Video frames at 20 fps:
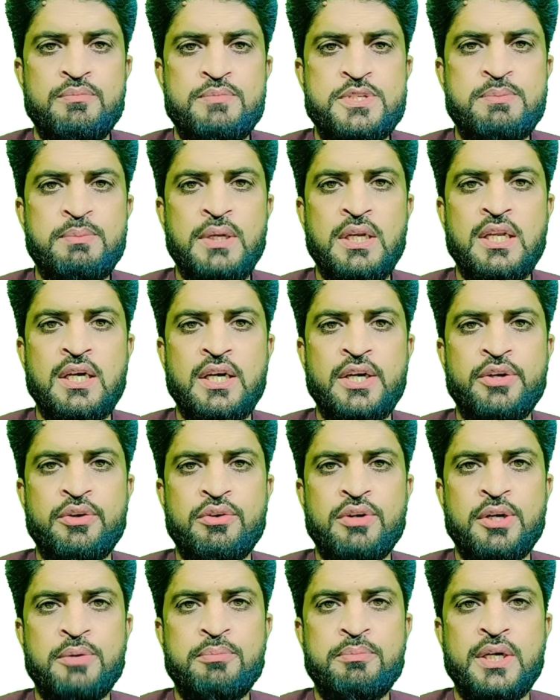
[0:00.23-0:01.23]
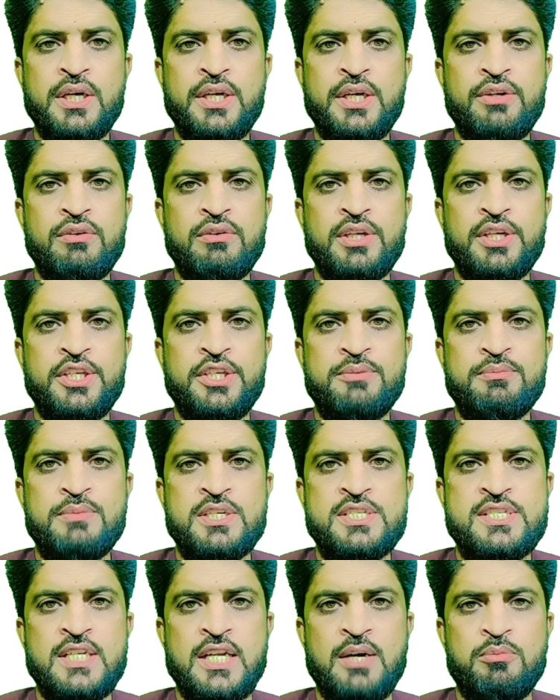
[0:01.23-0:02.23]
बसमिलीम
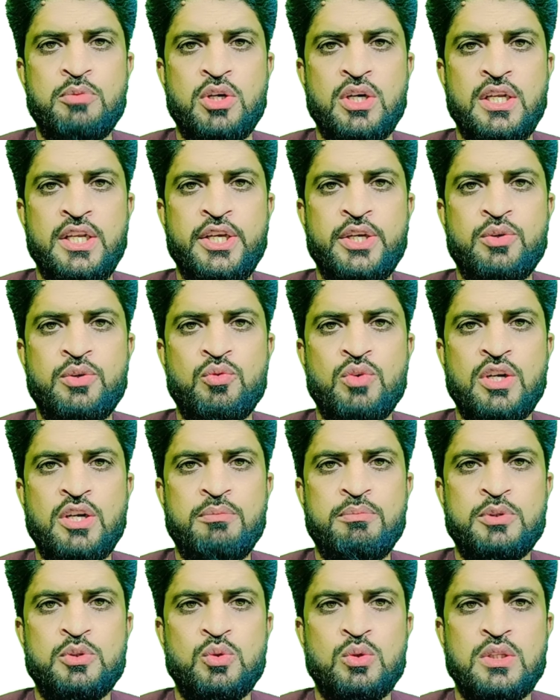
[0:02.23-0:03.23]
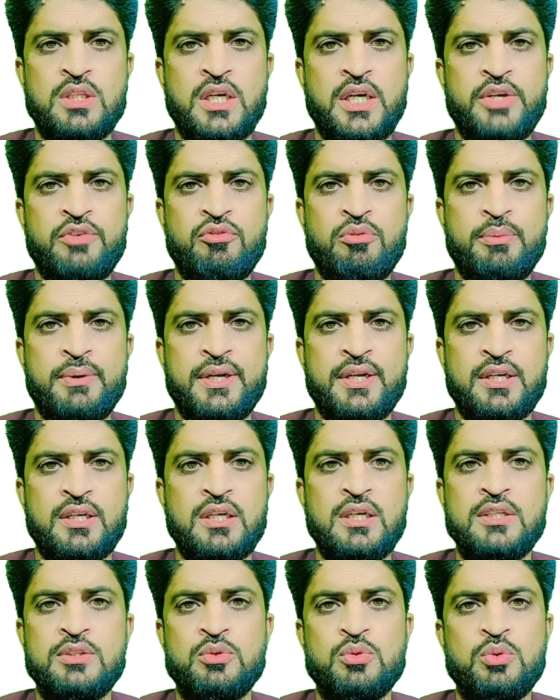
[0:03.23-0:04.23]
अल्लाम वरहमल
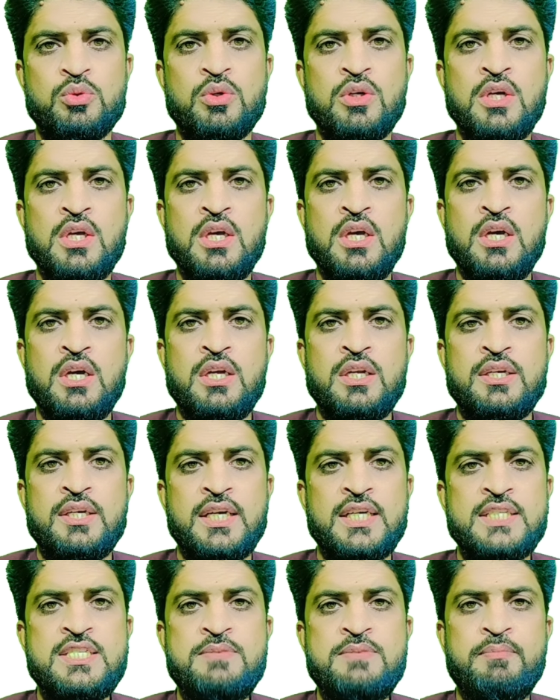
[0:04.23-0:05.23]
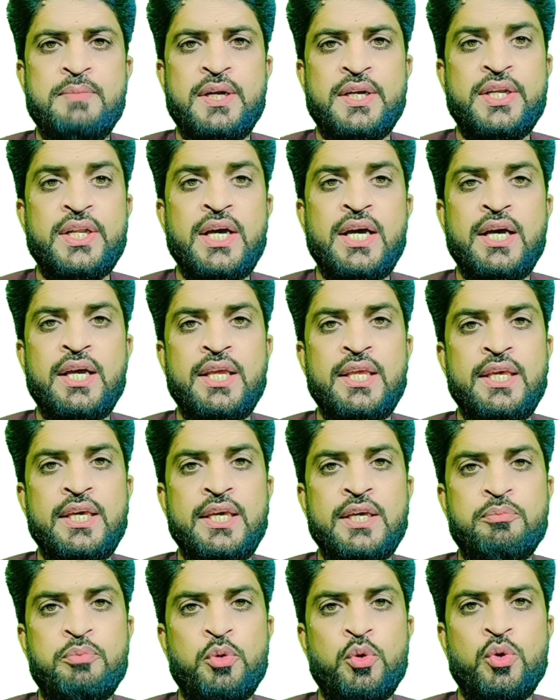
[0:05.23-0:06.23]
वबरक नाजिम मेटा
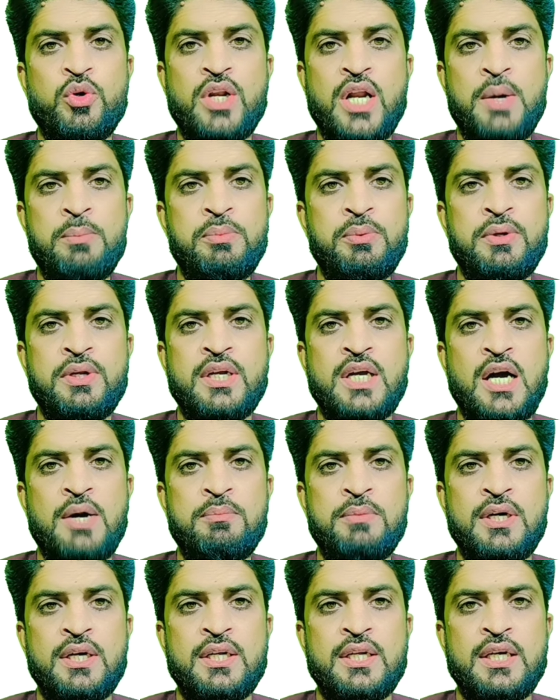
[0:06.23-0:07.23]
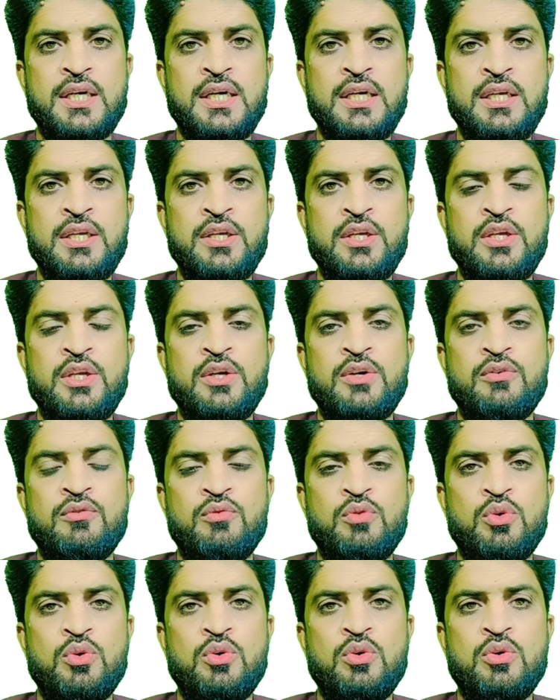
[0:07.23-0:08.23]
एक प्रोग्राम पर काम कर रहा है
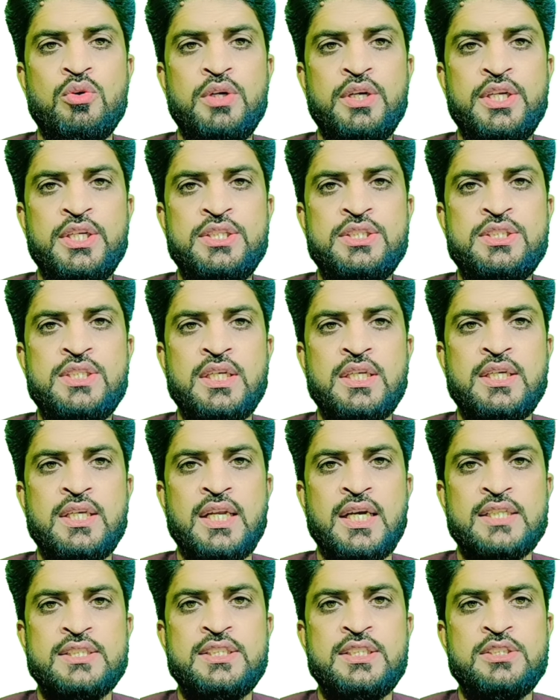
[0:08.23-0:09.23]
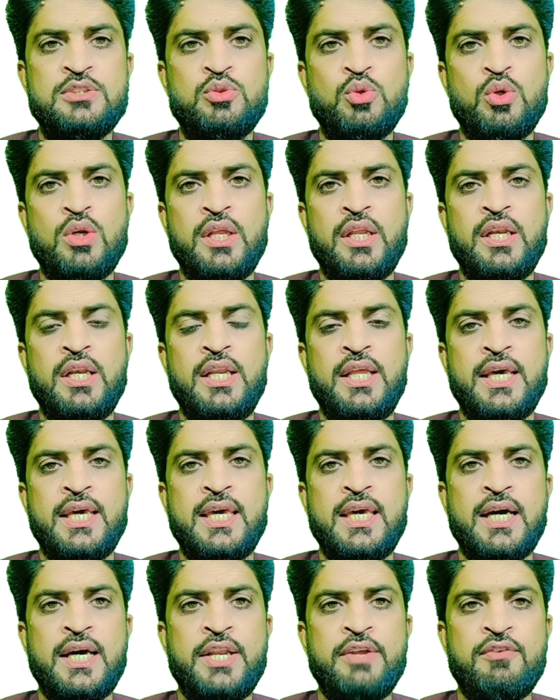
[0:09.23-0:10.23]
वो डिजिटल ग्लासेस जो लेके
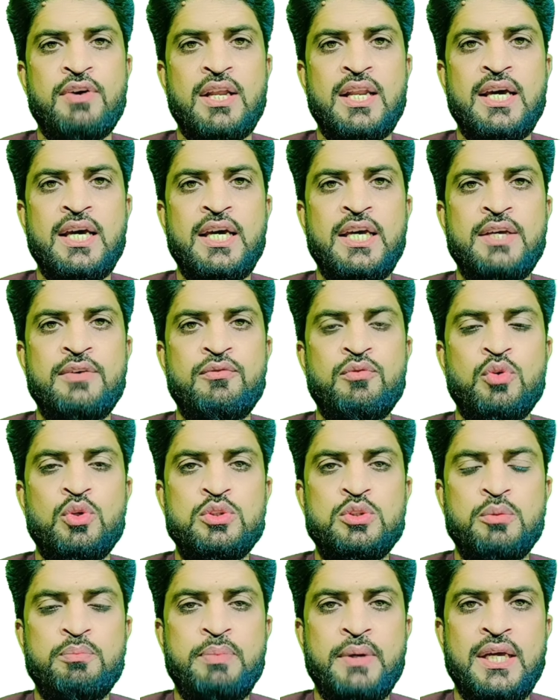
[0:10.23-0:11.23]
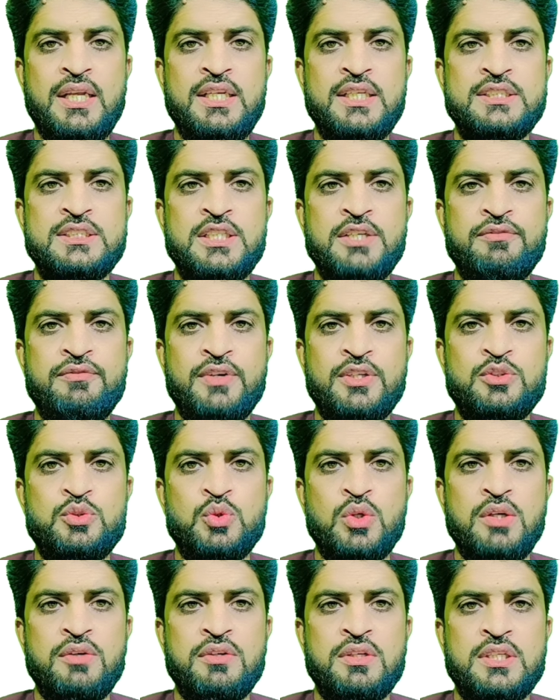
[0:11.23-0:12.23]
ले आने वाला है वो जो पहले से
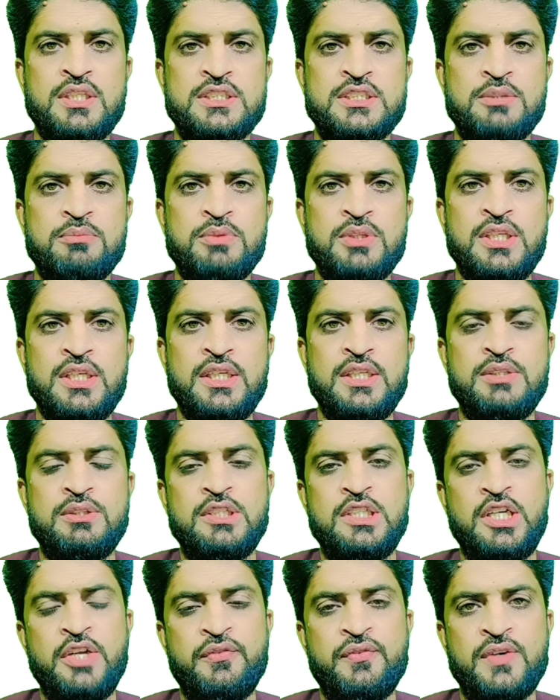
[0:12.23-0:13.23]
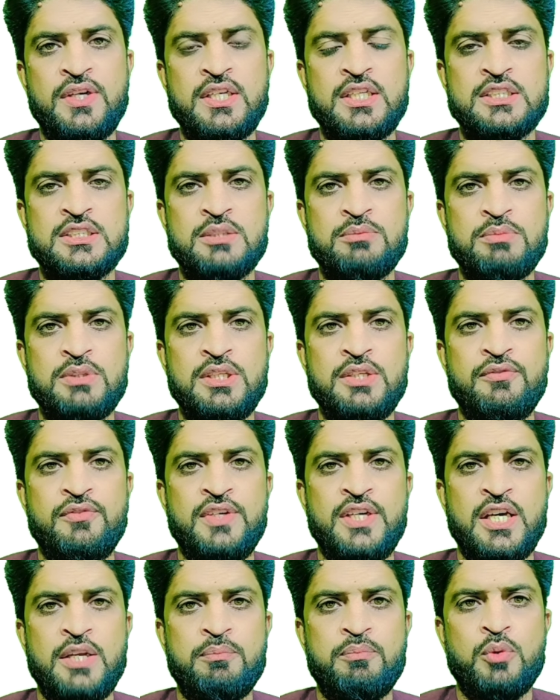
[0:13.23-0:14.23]
वर्चुअल किस्म की डिफरेंट किस्म की
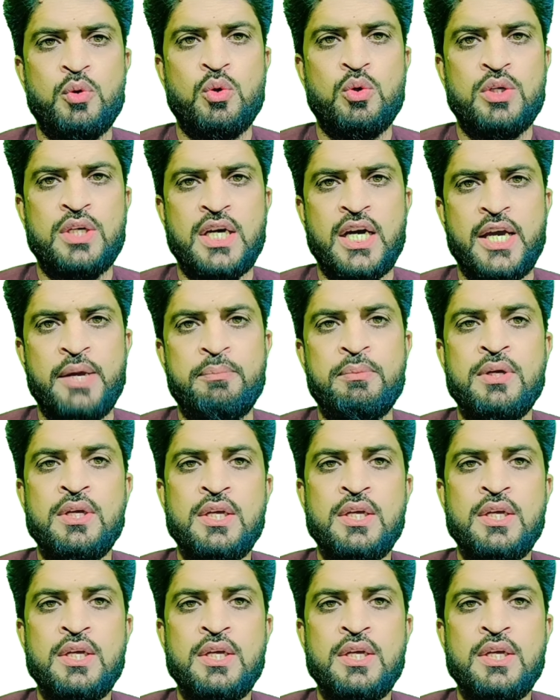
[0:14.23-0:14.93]
वी एन प्रो टाइप